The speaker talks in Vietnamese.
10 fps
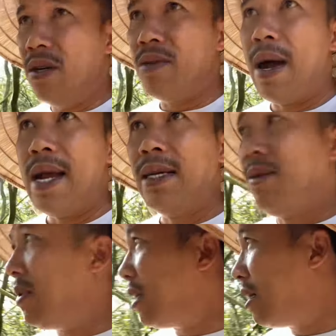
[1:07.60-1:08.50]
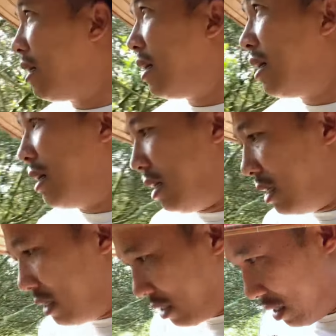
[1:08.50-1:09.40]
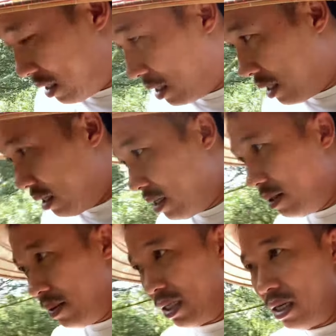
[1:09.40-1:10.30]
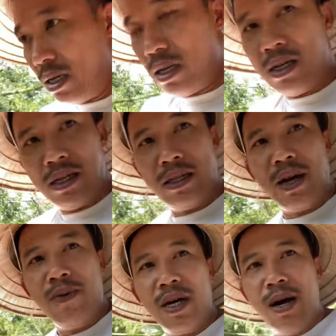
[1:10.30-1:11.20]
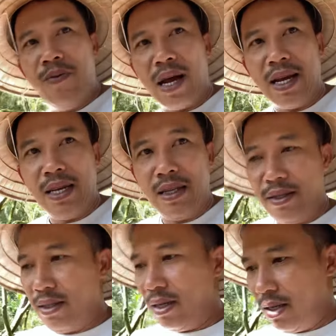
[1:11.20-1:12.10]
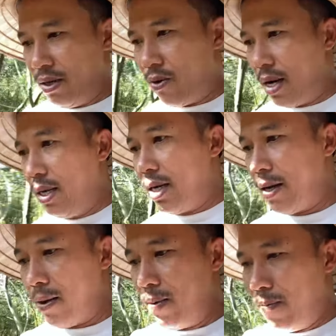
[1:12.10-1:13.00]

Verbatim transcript: ờ, người bán mình ờ, mình gom gom lại khoảng